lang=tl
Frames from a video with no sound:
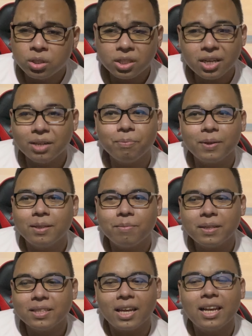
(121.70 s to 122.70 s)
hindi ka pa
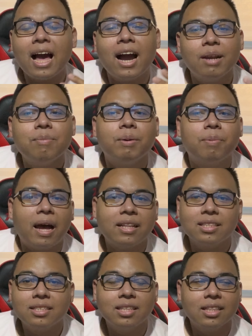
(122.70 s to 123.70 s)
naman kailangan
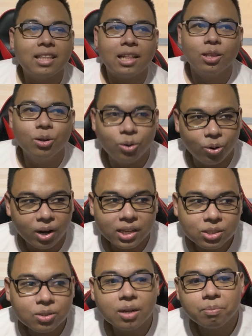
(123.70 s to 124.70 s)
mag-practice ng tatlong
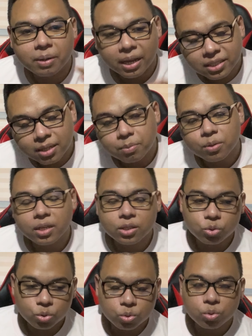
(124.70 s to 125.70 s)
oras kung ang pyesa mo
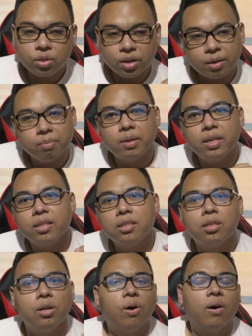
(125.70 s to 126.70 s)
ay eh, 2 to 3
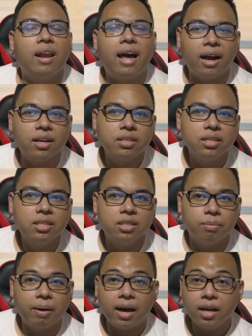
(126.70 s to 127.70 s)
minutes long lang. ba?
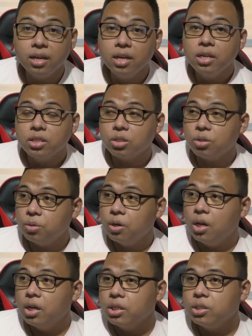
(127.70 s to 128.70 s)
Diba? So,
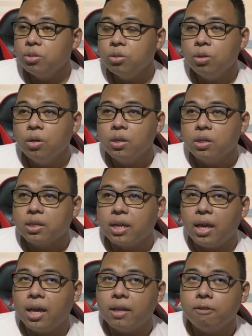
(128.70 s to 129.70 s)
you
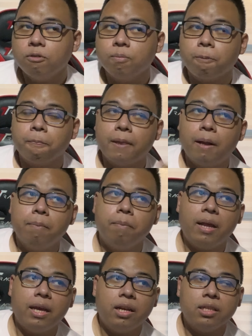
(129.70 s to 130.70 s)
can
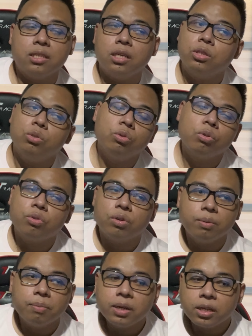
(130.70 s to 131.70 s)
play, let's say, 2 to
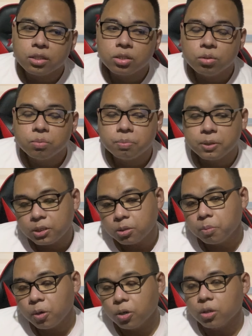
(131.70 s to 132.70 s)
3 minutes yung piece
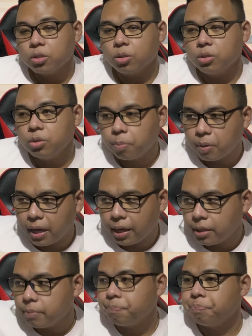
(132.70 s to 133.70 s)
mo. So, you
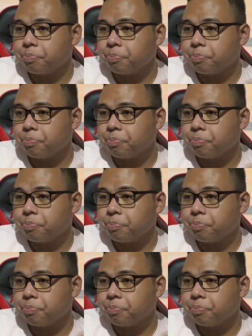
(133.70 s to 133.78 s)
play